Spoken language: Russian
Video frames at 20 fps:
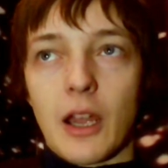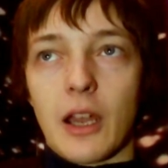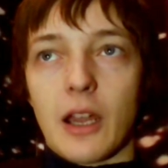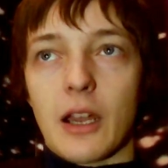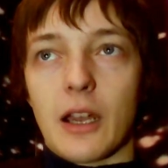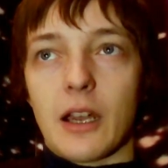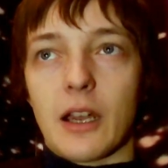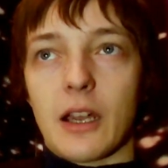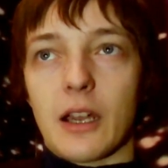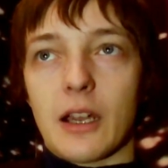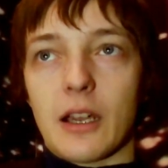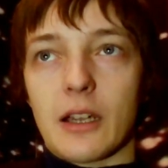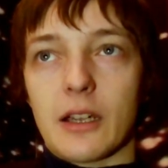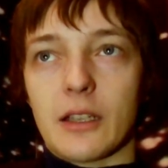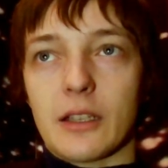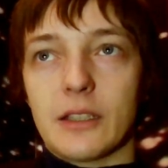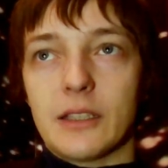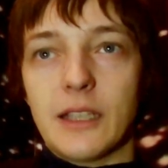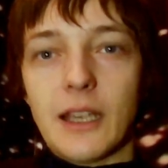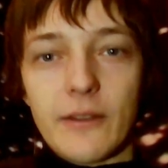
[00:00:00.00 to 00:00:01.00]

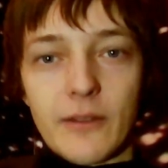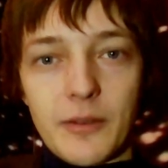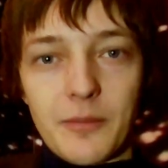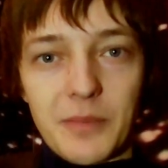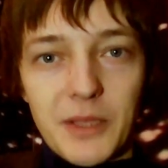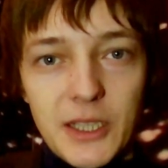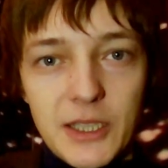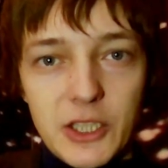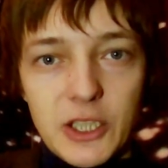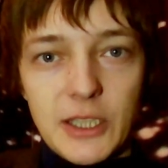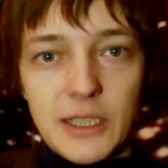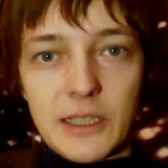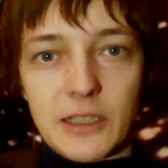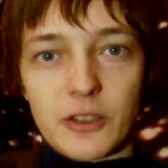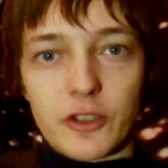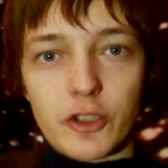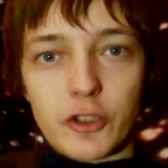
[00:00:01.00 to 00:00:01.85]
А, я вам перечислил,